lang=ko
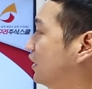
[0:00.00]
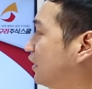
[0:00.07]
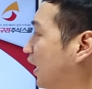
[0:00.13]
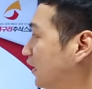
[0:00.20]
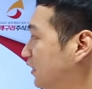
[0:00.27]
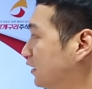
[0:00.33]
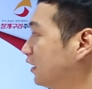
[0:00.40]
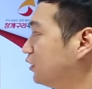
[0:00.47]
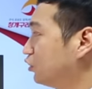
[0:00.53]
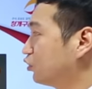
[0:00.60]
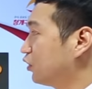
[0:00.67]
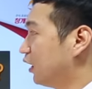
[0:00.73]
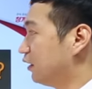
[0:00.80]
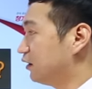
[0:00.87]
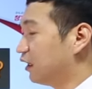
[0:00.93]
찾아낼
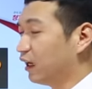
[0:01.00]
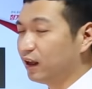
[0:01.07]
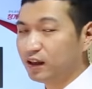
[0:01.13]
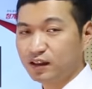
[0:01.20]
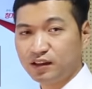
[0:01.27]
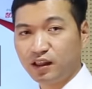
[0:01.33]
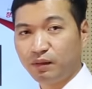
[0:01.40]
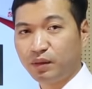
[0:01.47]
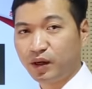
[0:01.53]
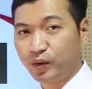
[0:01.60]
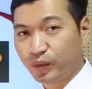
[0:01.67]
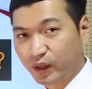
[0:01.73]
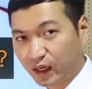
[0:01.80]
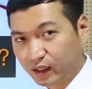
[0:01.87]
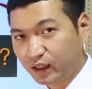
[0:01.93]
수가 있다 그게
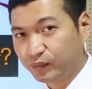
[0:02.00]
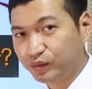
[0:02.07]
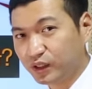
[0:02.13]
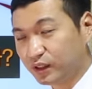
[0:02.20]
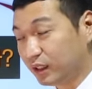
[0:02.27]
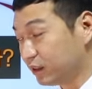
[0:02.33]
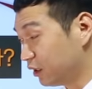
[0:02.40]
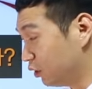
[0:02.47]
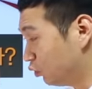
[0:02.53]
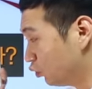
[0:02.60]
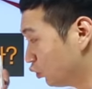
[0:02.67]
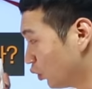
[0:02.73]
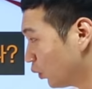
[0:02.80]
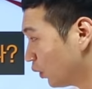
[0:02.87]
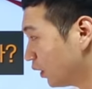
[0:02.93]
바로 가계부가 상당히
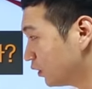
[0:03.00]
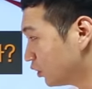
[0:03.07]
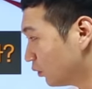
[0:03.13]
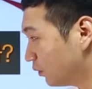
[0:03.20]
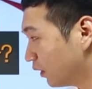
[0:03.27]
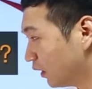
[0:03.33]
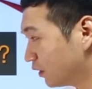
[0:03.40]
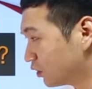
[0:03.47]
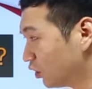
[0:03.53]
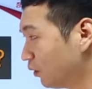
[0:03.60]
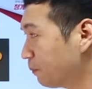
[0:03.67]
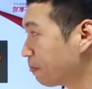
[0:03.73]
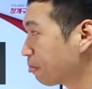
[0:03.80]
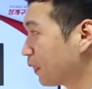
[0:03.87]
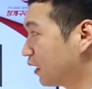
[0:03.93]
유용한
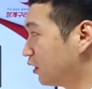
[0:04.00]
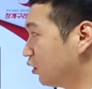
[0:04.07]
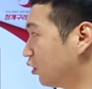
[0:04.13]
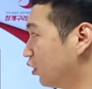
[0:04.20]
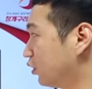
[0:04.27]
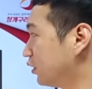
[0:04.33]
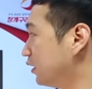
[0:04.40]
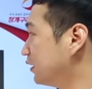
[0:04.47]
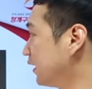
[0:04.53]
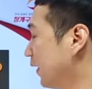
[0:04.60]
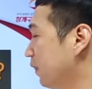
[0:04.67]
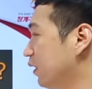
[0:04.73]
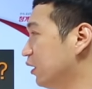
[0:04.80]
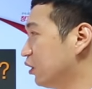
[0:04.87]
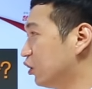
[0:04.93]
점이겠죠 그런 것을
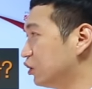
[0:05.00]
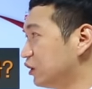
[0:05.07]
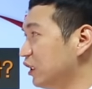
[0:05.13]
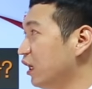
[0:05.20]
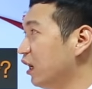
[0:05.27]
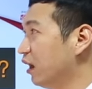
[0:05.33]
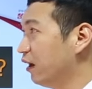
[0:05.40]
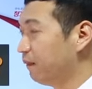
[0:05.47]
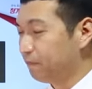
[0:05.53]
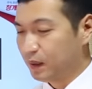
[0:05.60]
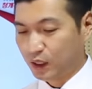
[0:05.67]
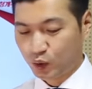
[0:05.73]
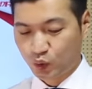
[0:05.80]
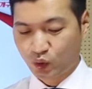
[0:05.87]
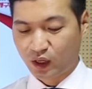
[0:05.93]
찾는 것이
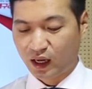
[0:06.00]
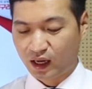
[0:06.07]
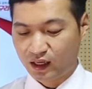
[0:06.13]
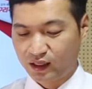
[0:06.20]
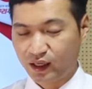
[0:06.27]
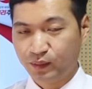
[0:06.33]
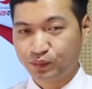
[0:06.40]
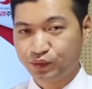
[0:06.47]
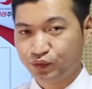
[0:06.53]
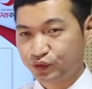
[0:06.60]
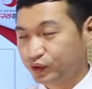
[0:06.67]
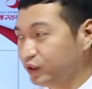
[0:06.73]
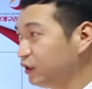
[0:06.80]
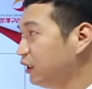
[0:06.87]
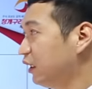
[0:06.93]
바로
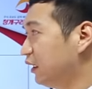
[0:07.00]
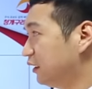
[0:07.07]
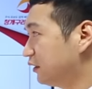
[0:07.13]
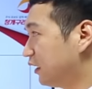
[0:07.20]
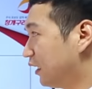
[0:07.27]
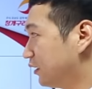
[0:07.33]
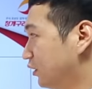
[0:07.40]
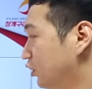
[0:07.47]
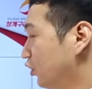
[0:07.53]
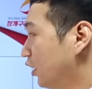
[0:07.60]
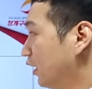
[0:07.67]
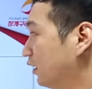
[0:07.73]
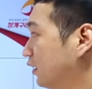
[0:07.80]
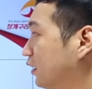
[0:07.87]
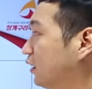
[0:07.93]
가계부를
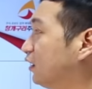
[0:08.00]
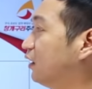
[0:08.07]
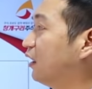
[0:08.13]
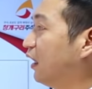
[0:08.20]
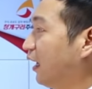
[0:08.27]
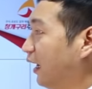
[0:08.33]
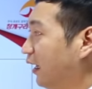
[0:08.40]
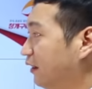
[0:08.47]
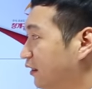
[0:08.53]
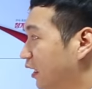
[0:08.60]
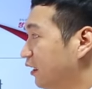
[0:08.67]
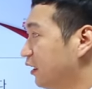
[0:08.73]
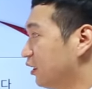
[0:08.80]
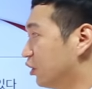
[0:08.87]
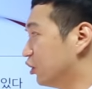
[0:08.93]
작성하는
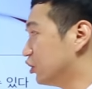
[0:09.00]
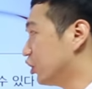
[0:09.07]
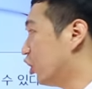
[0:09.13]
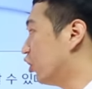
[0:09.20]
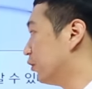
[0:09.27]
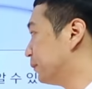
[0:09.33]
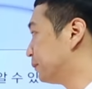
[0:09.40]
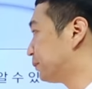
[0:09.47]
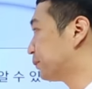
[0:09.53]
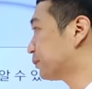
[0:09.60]
혜택인 거죠